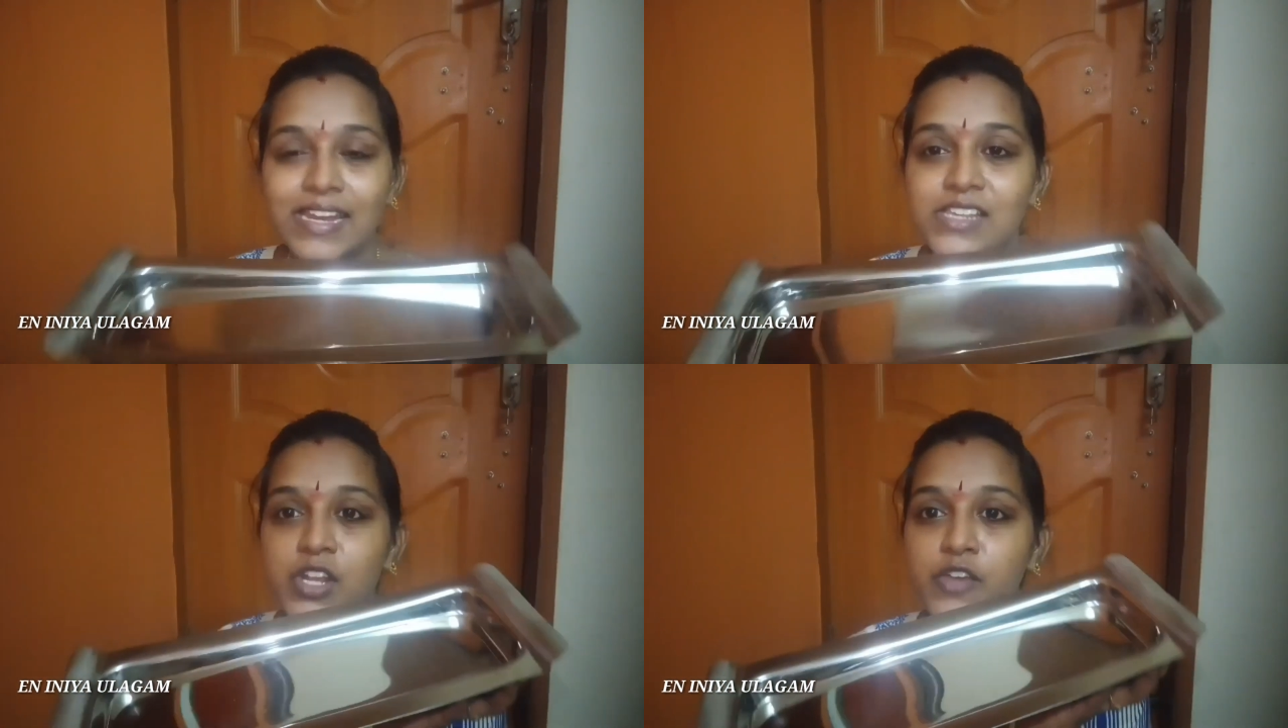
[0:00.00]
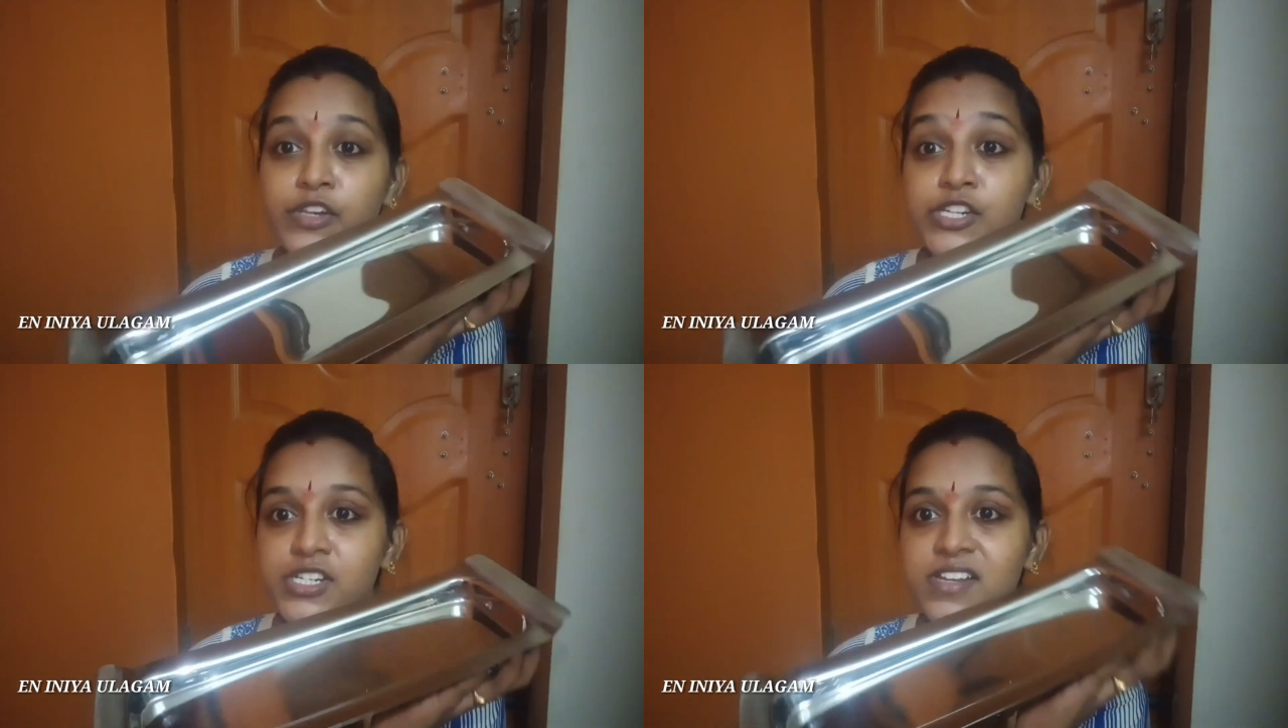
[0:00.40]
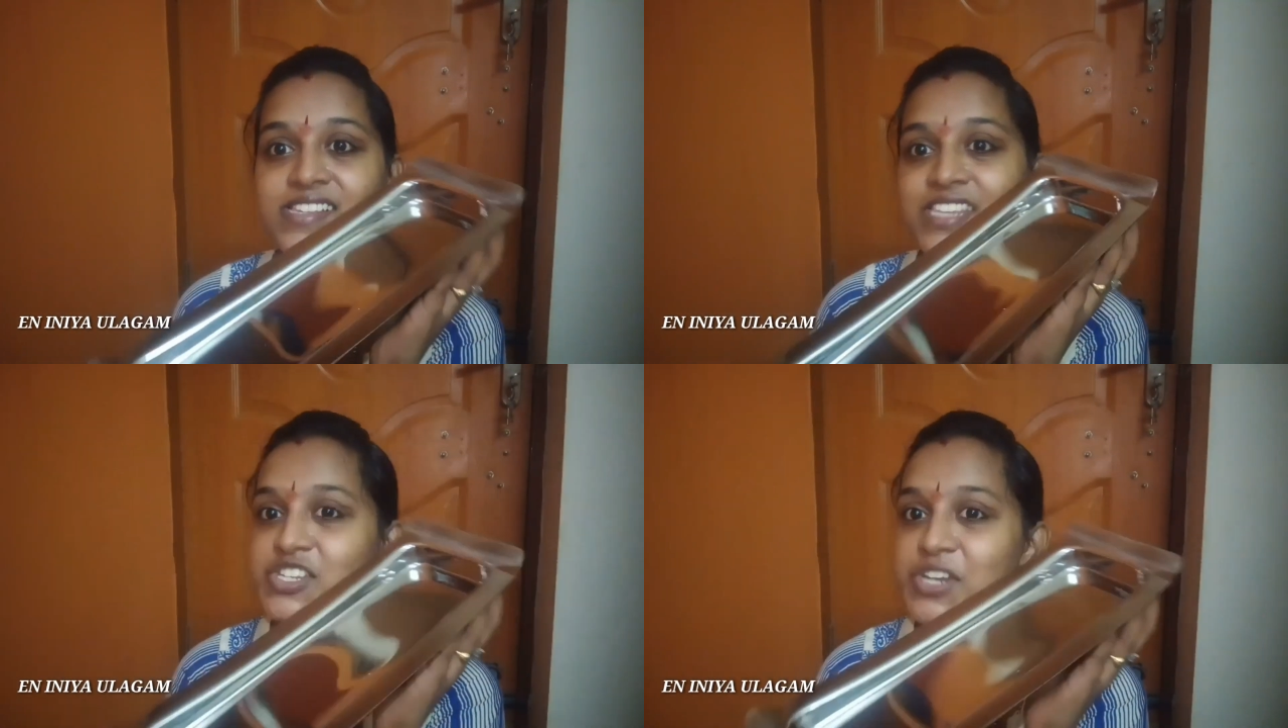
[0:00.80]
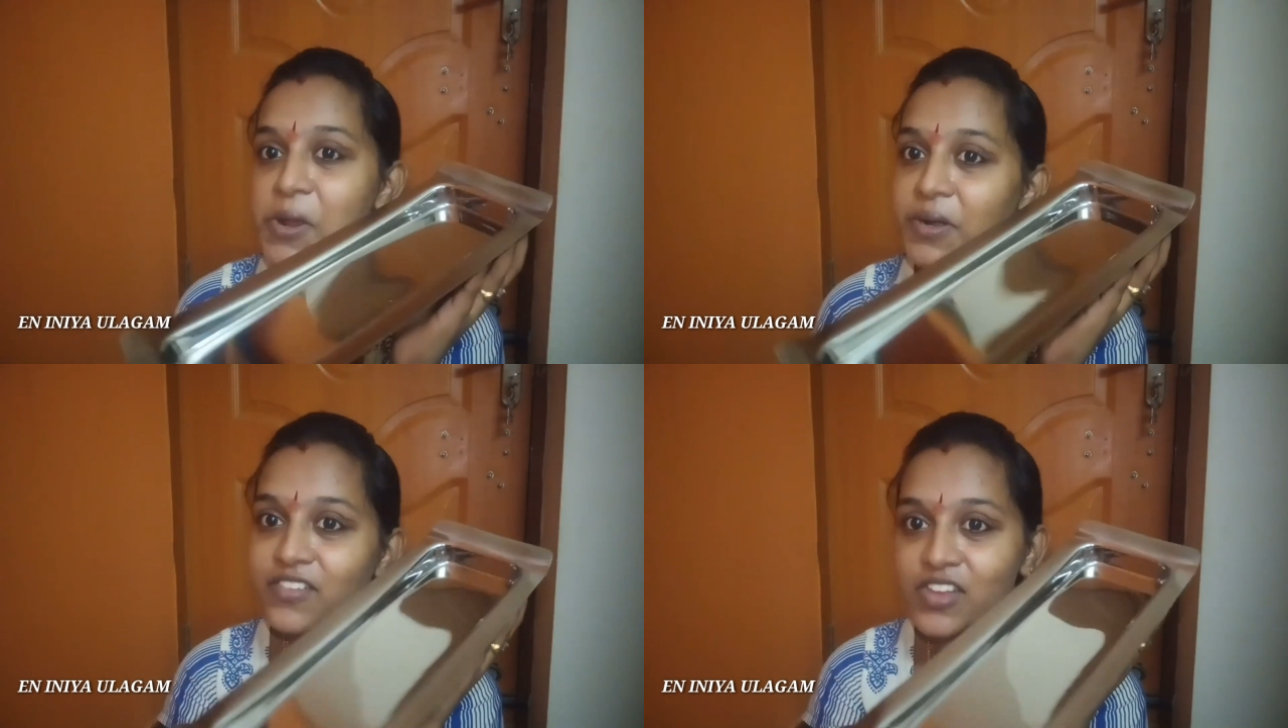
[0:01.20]
என்ன சொல்ல ஃபிஷ்லாம்
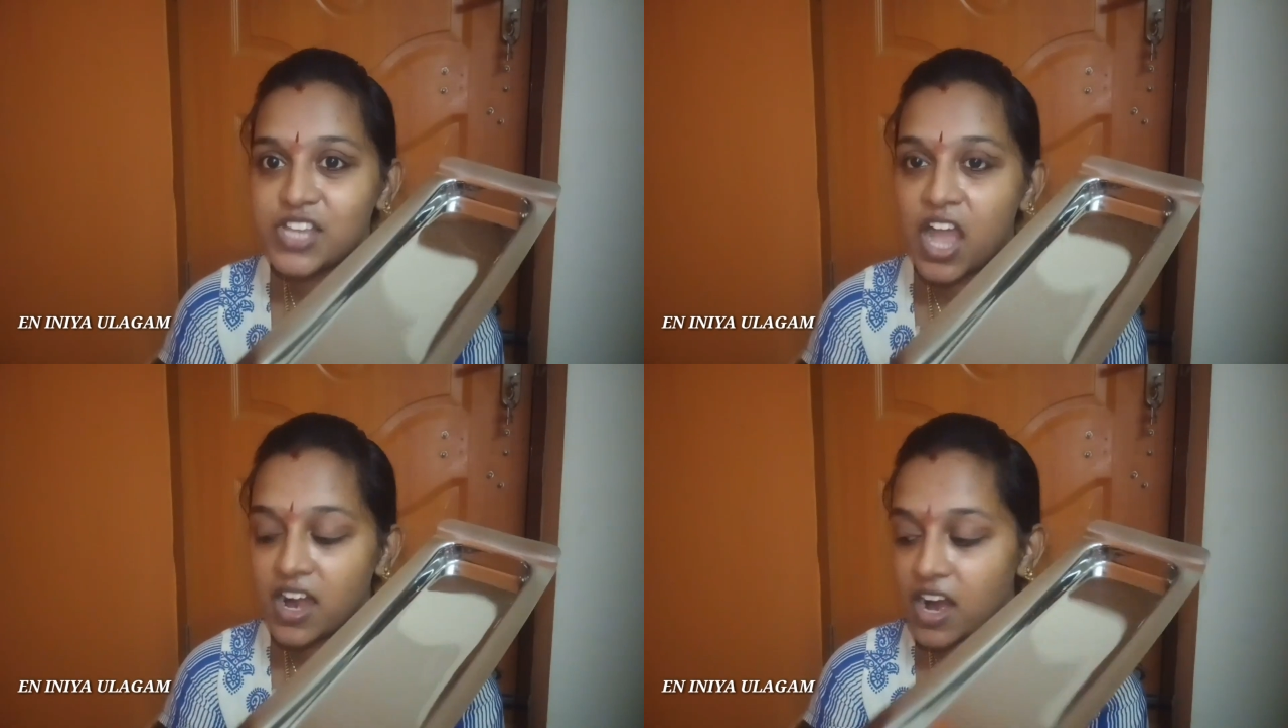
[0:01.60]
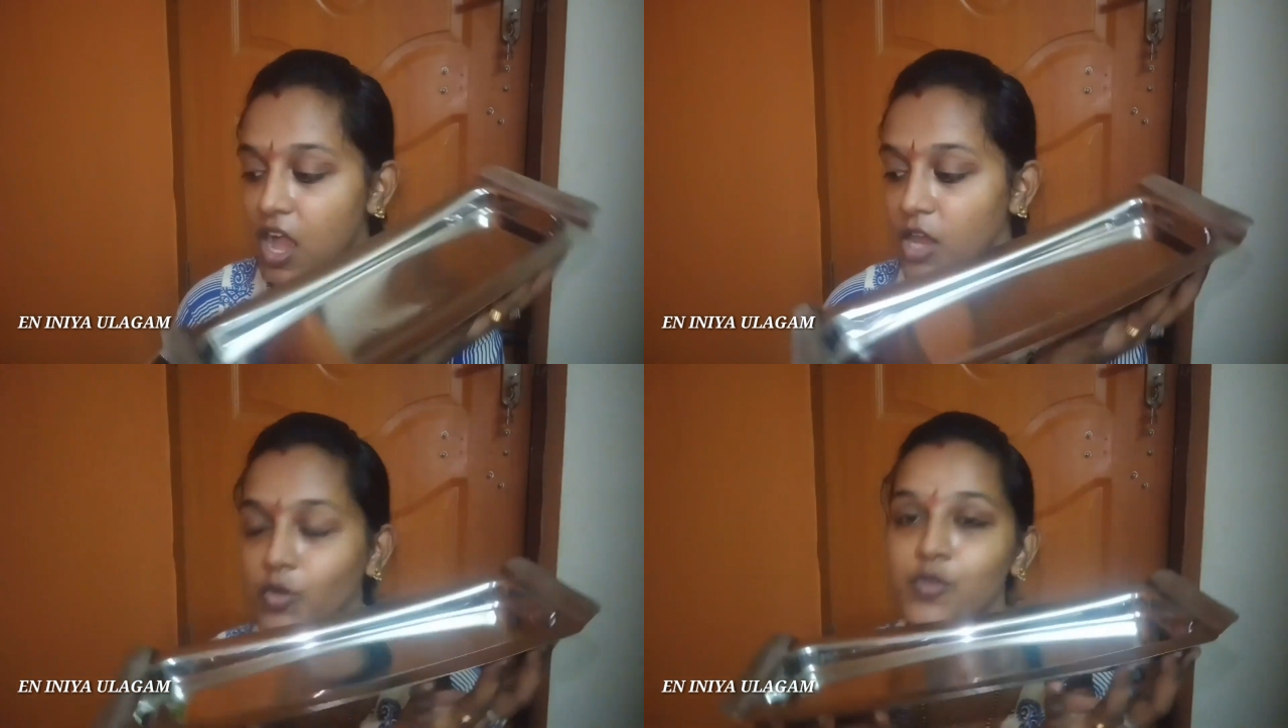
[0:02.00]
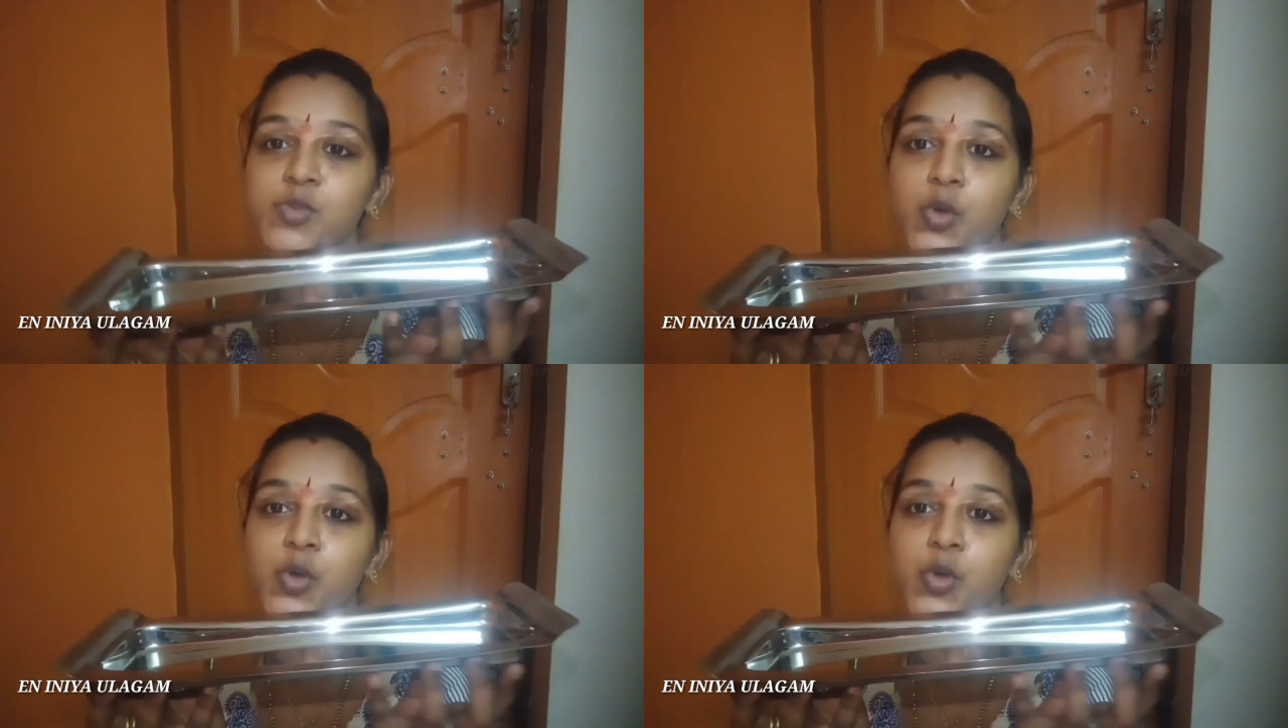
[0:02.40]
செஞ்சோன்னா கூட இது வச்சா அழகாக இருக்கும்